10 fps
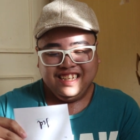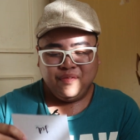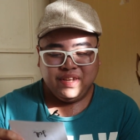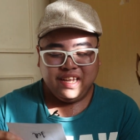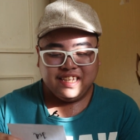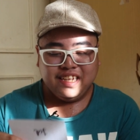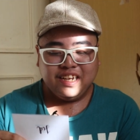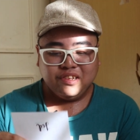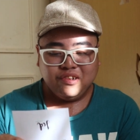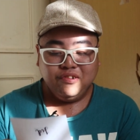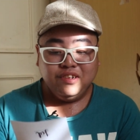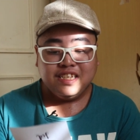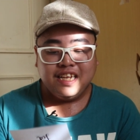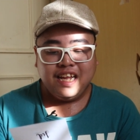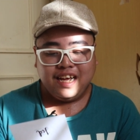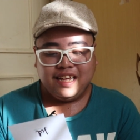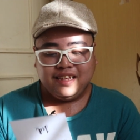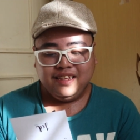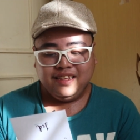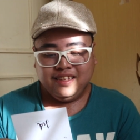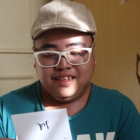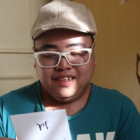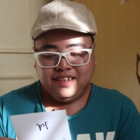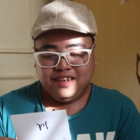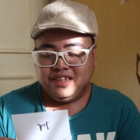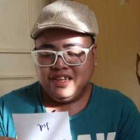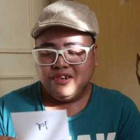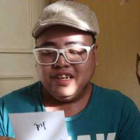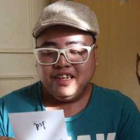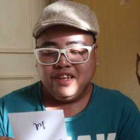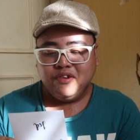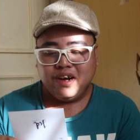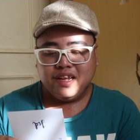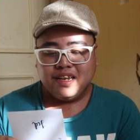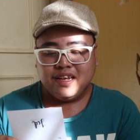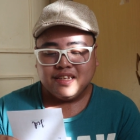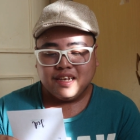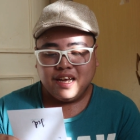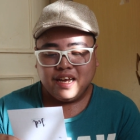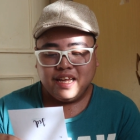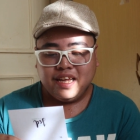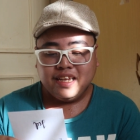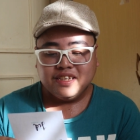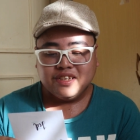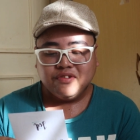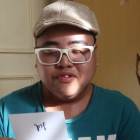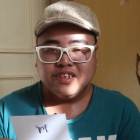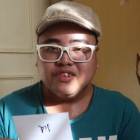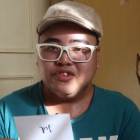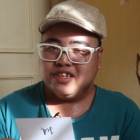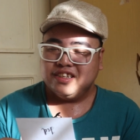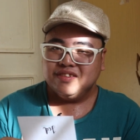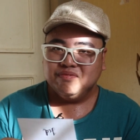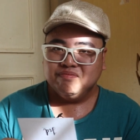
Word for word: Sabi niya kasi rito, una sa lahat, hindi ako naniniwala sa kakayahan na isang Kuya Jed.